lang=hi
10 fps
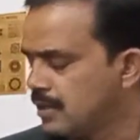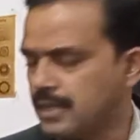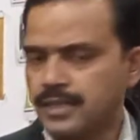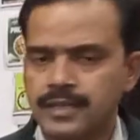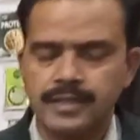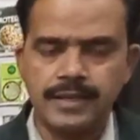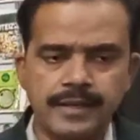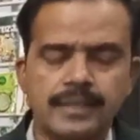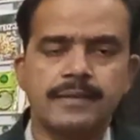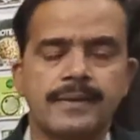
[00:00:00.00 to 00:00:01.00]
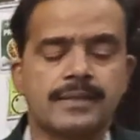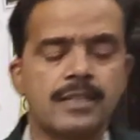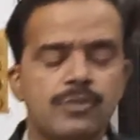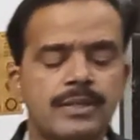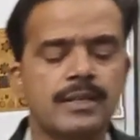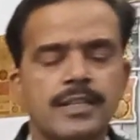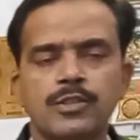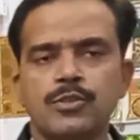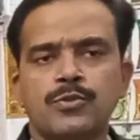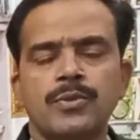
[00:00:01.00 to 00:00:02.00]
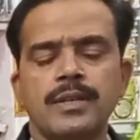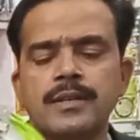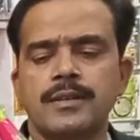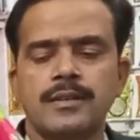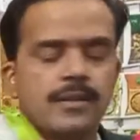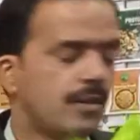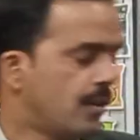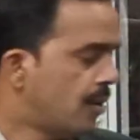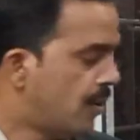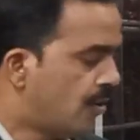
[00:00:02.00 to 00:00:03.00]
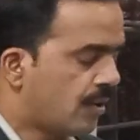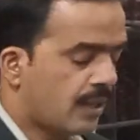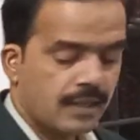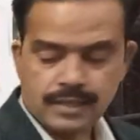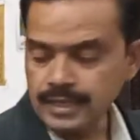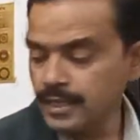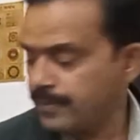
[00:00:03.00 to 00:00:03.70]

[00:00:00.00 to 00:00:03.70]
अगर एरियल सफेक्सल यूज कर रहे हैं तो इसको लें और अगर घड़ी